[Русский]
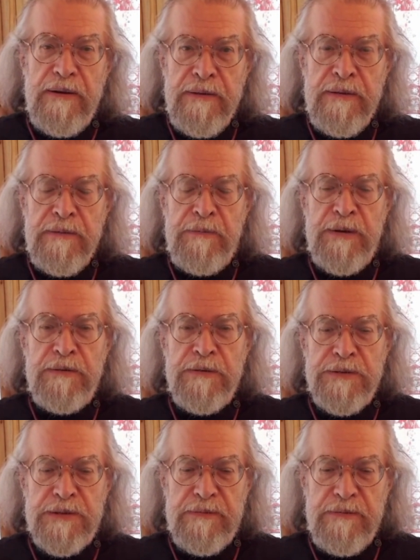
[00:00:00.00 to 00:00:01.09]

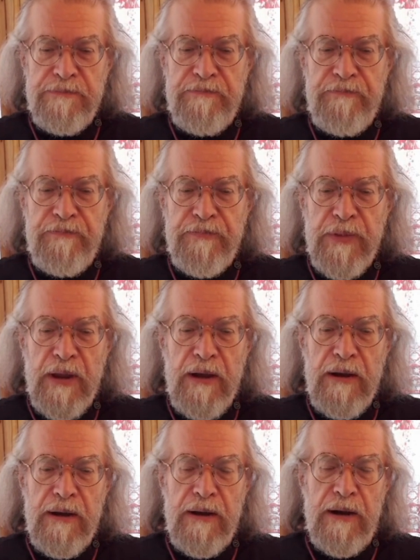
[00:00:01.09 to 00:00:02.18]
Идолопоклонство.
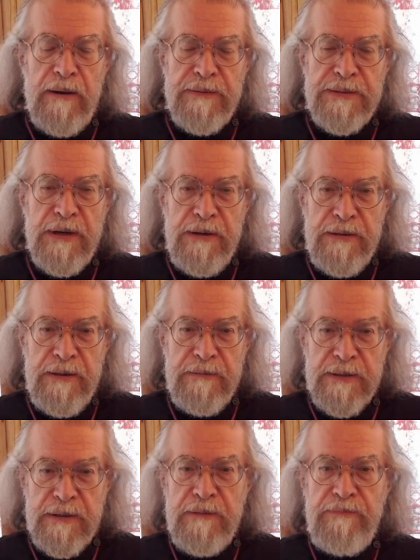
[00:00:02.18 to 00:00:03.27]
В средние
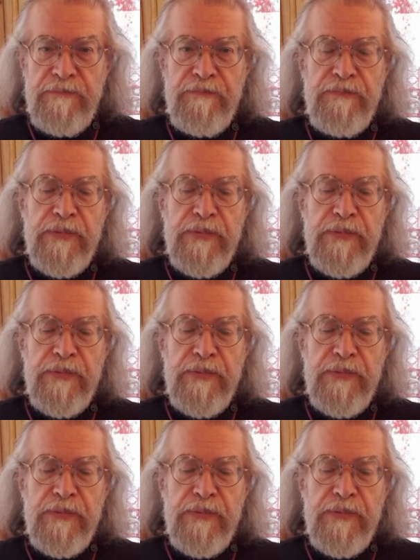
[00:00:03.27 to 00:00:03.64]
века